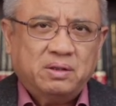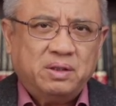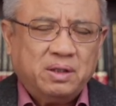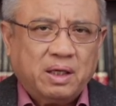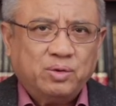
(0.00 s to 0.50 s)

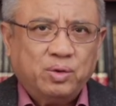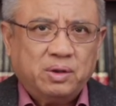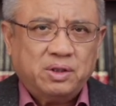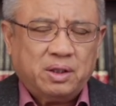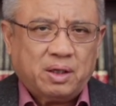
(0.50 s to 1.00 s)
既然
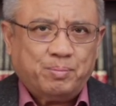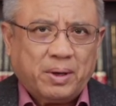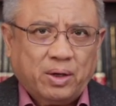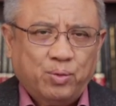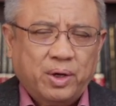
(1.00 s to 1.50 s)
说现在
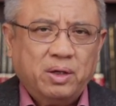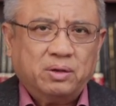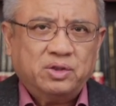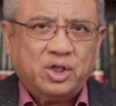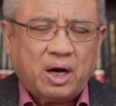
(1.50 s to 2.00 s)
北约
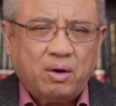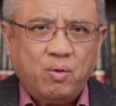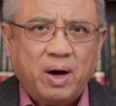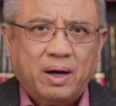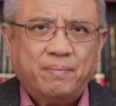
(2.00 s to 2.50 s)
要强
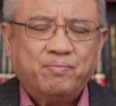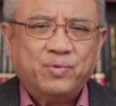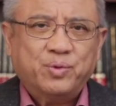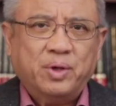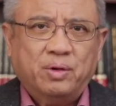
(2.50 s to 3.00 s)
化
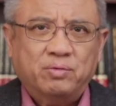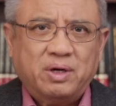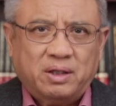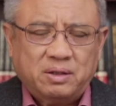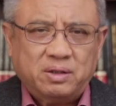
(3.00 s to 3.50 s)
对乌
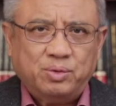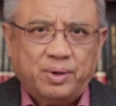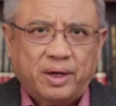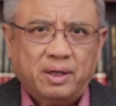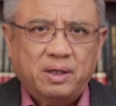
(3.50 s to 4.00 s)
克兰的支
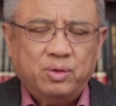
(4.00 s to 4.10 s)
援，